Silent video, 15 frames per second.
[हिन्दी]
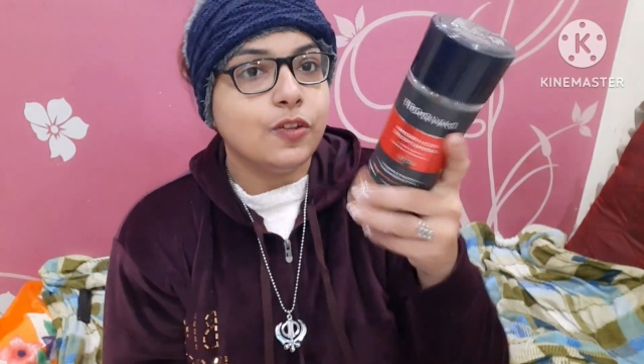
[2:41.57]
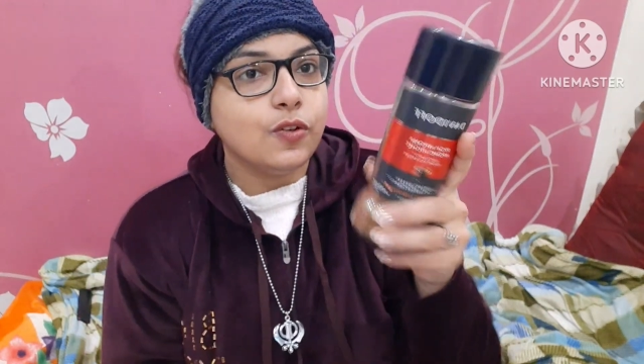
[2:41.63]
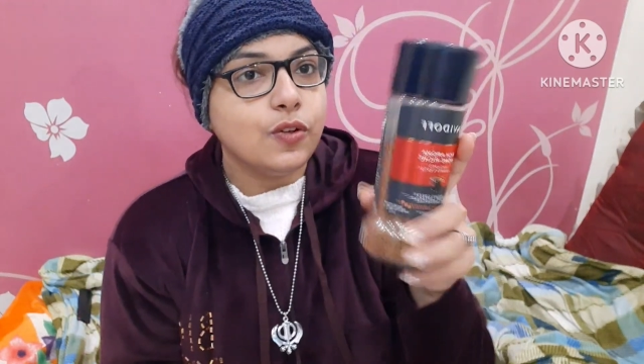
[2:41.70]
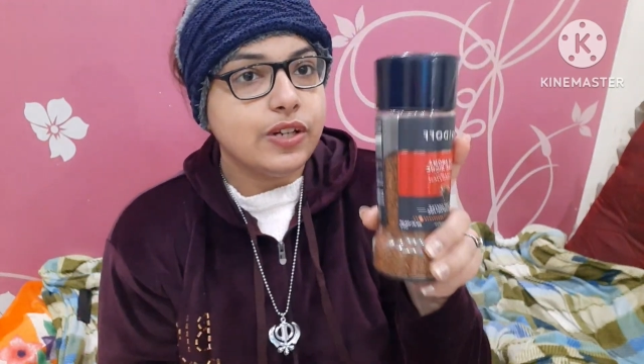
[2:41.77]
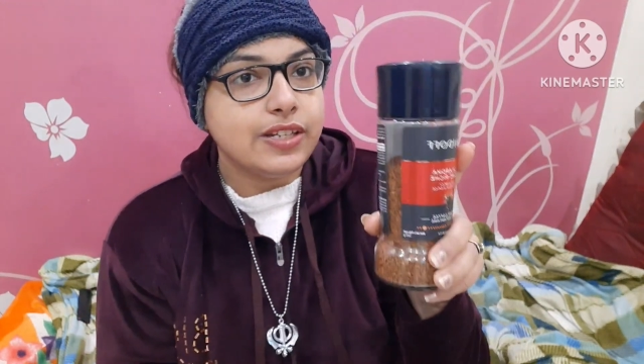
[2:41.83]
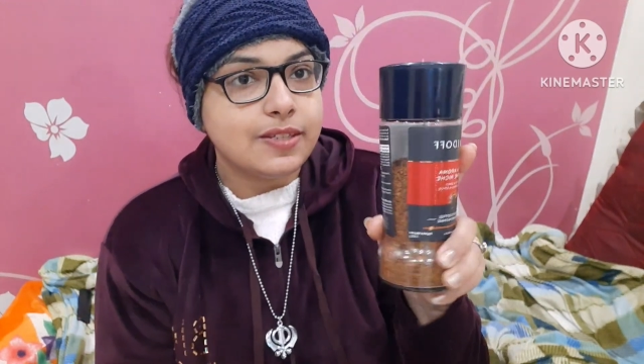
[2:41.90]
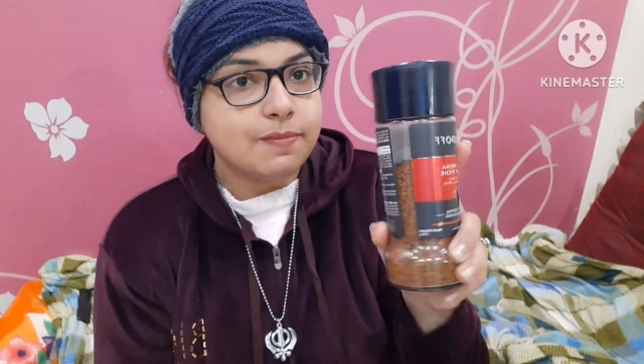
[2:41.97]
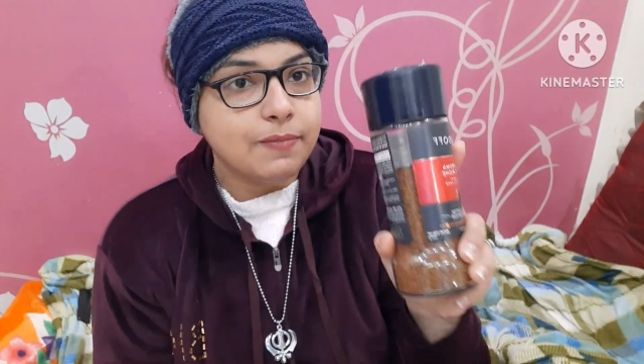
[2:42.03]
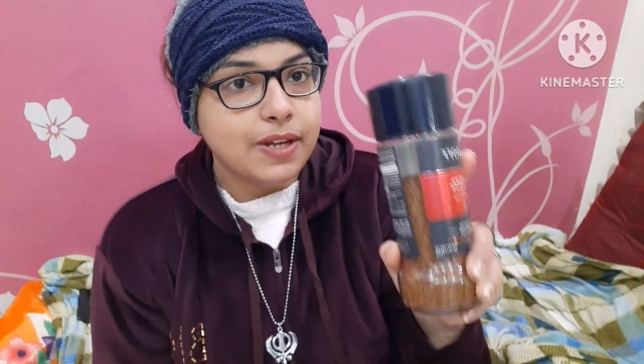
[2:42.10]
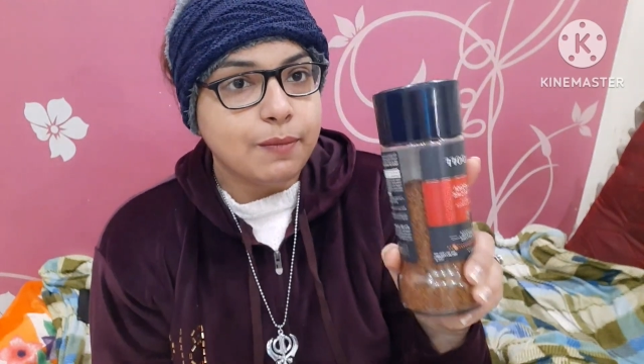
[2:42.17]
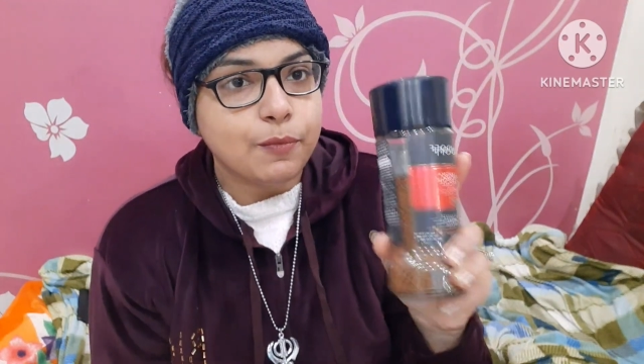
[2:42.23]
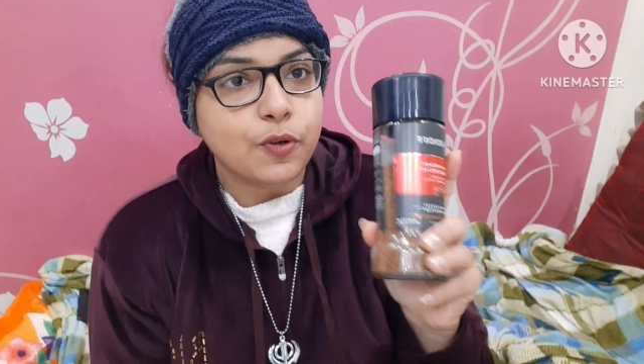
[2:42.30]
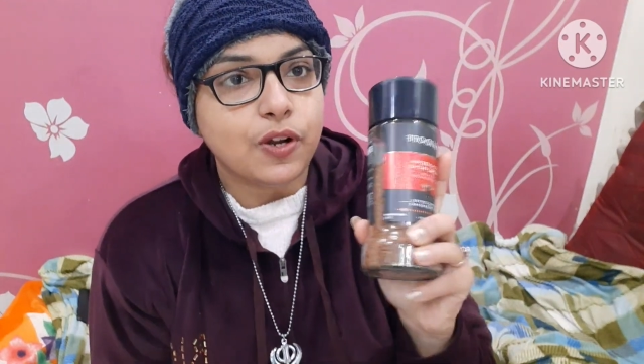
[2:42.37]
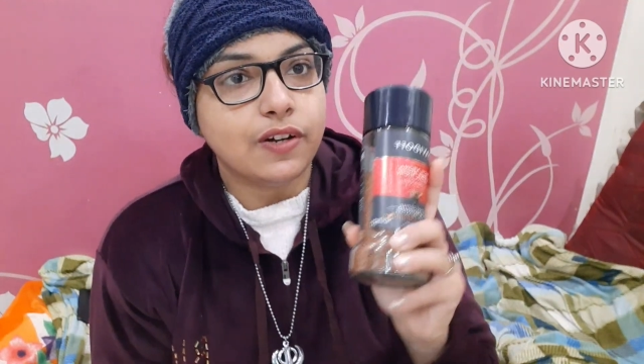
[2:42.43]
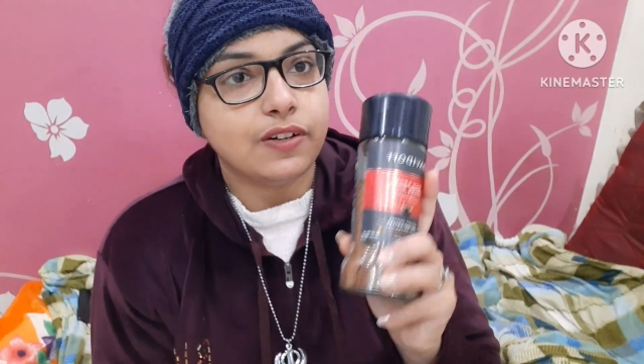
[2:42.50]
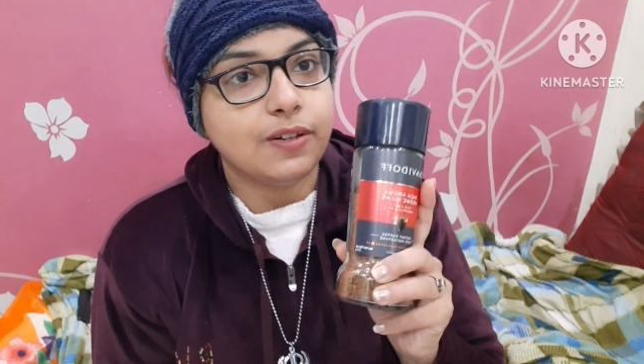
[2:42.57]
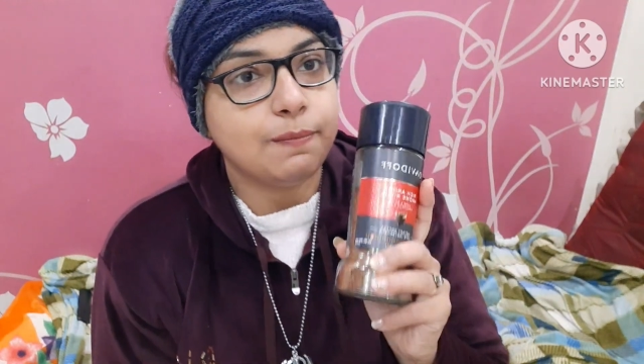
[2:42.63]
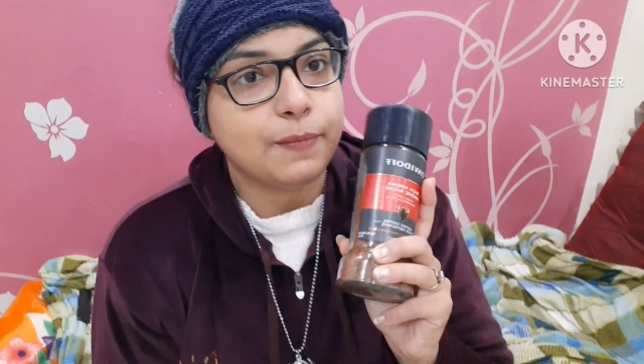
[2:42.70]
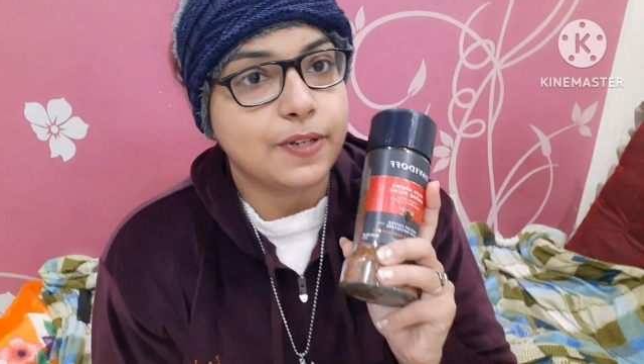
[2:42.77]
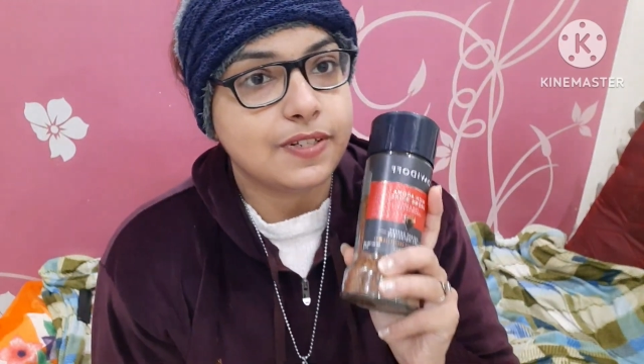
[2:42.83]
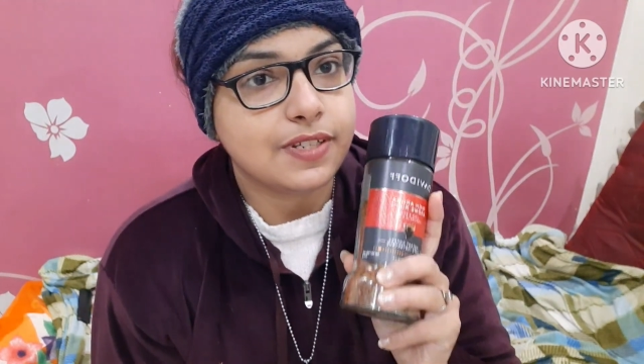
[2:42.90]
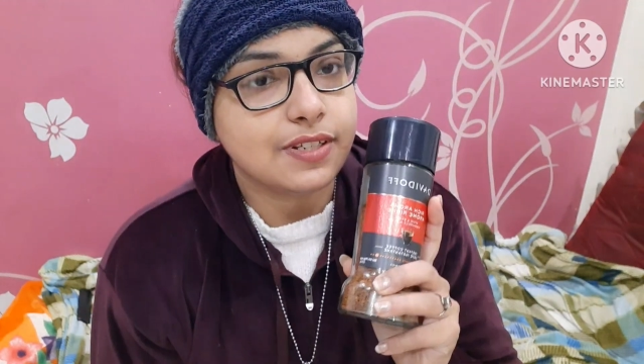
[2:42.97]
तो इसमें आपको 100
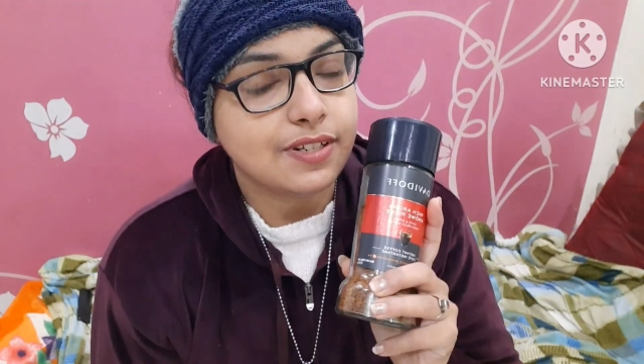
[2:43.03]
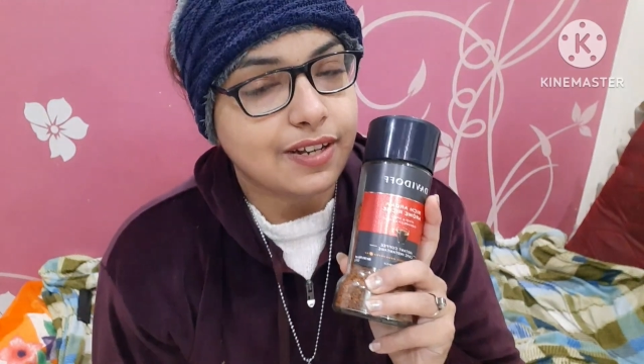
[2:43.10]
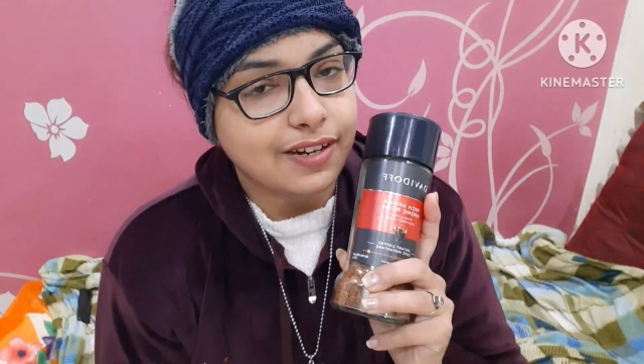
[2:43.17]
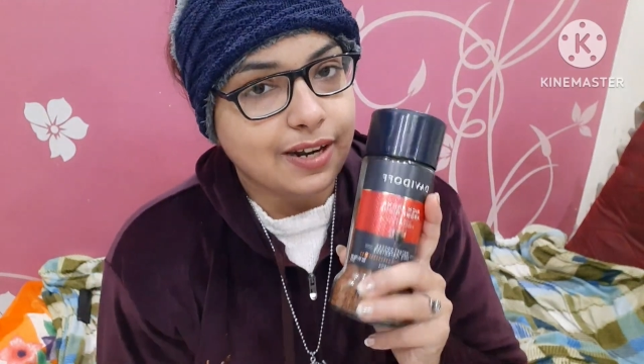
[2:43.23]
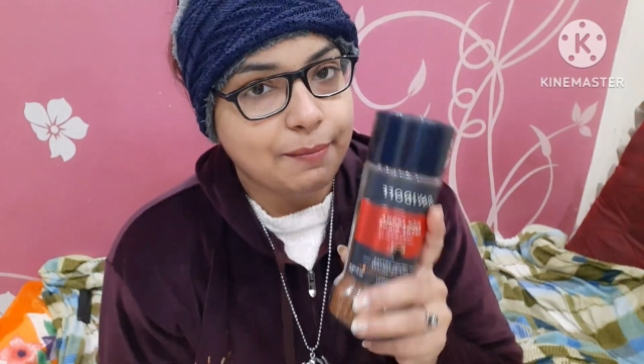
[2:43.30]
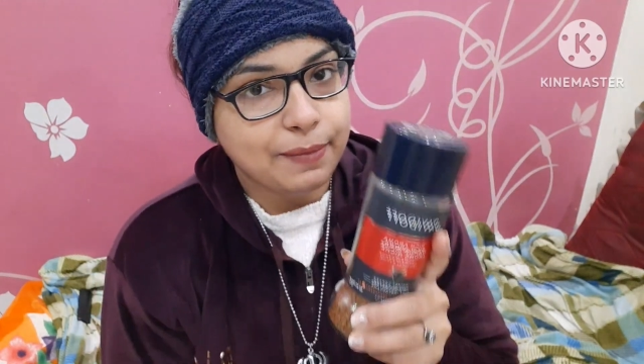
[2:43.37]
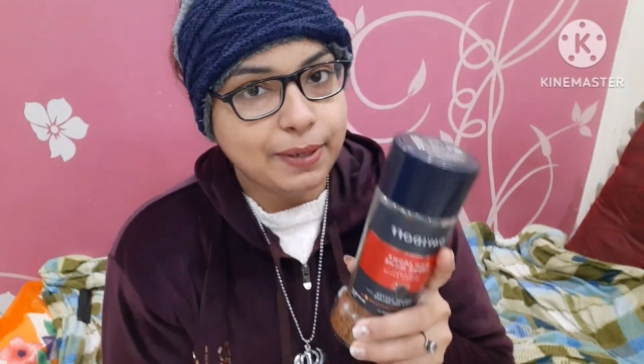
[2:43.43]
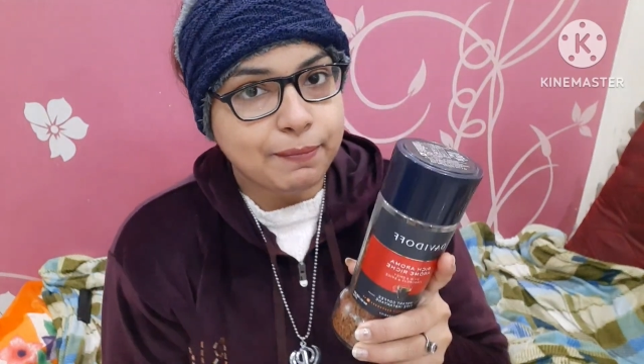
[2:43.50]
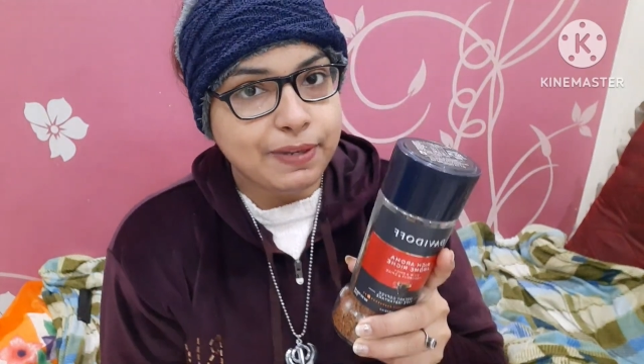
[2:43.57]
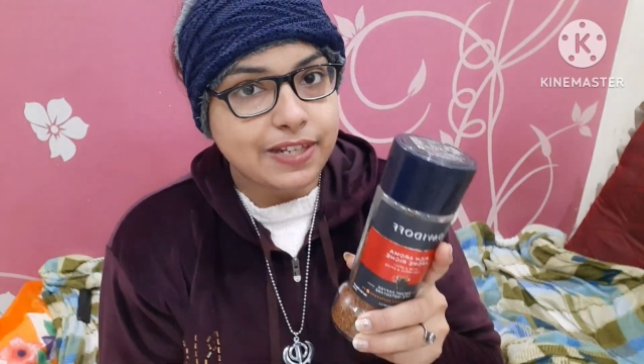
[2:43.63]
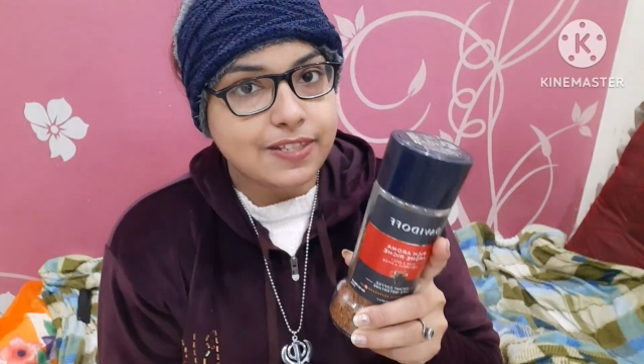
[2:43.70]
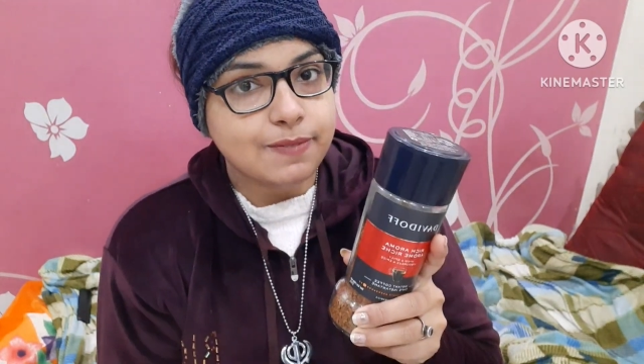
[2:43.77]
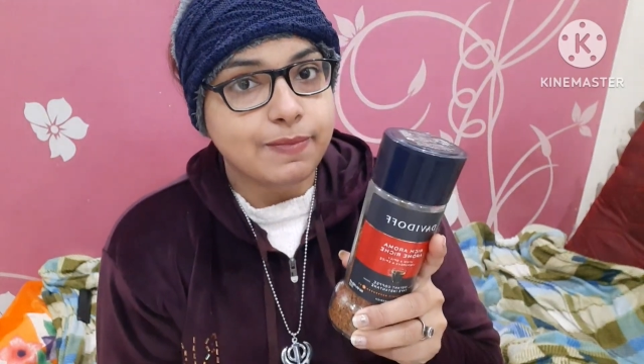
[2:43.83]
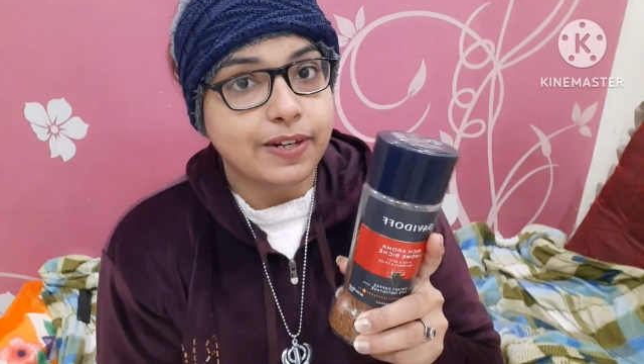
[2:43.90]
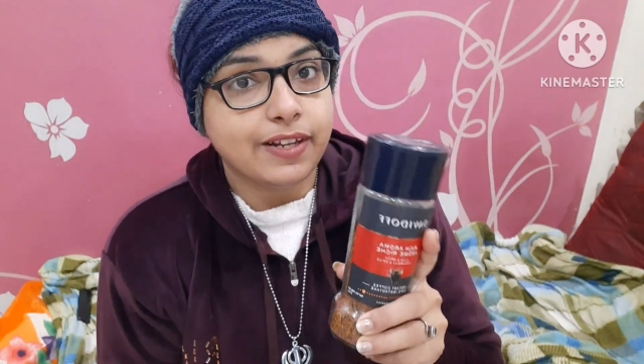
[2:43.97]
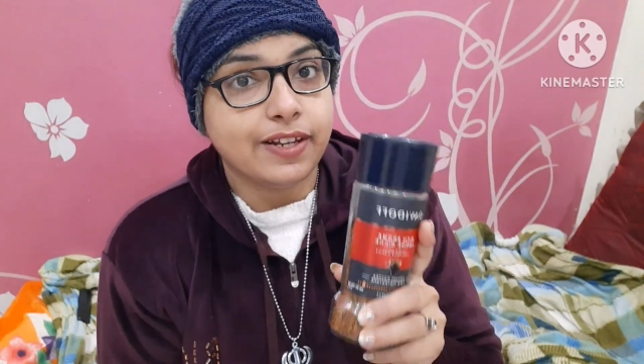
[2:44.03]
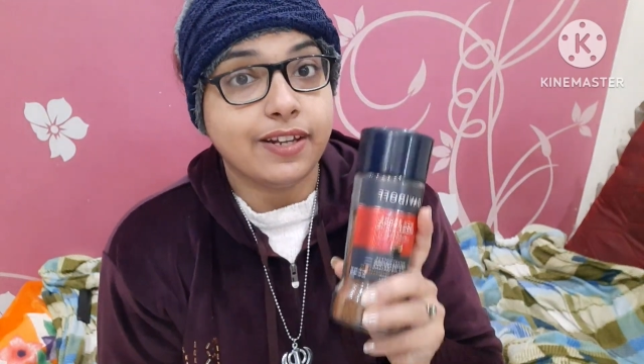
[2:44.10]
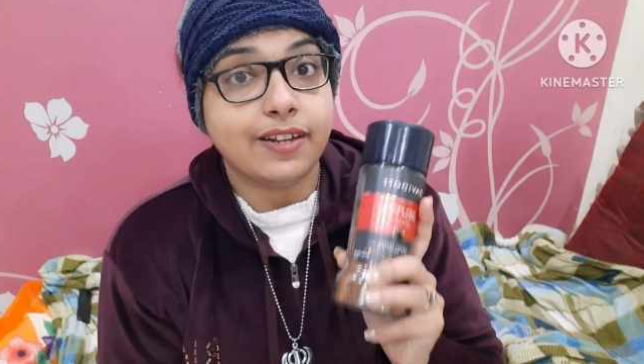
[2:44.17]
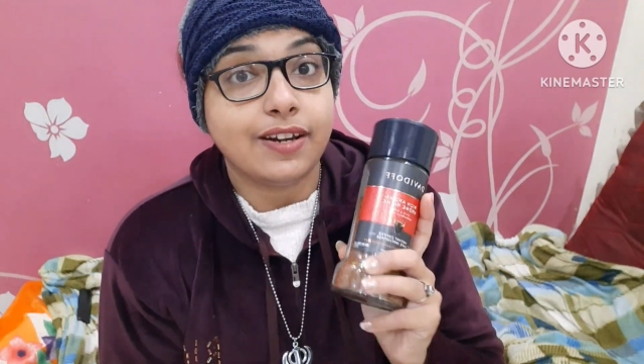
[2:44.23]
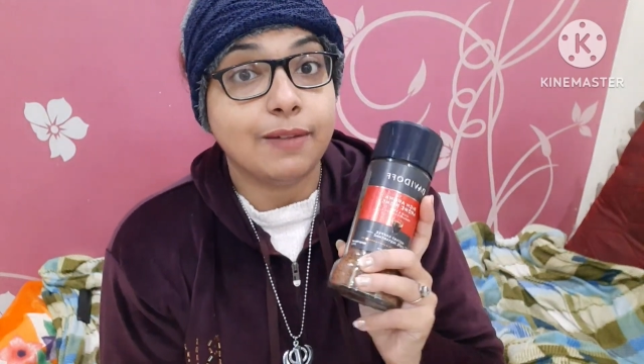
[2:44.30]
परसेंट अरेबिक बीन्स मिलेंगे